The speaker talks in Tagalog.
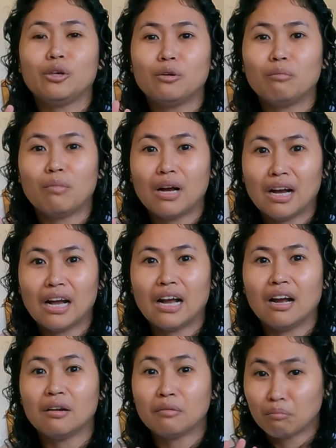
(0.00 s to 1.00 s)
yung
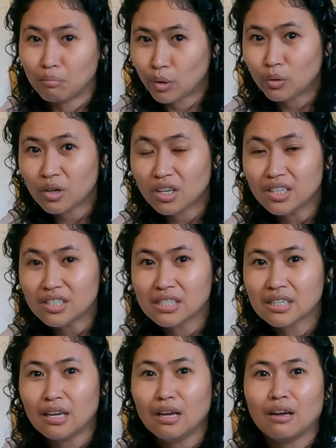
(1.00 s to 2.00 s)
mga
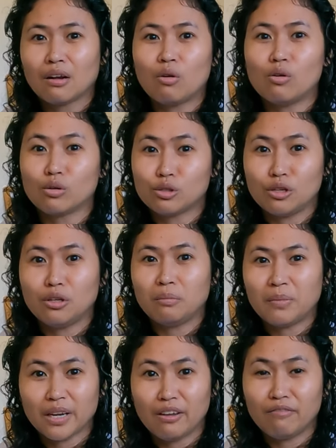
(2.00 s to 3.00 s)
brokers kung gusto niyo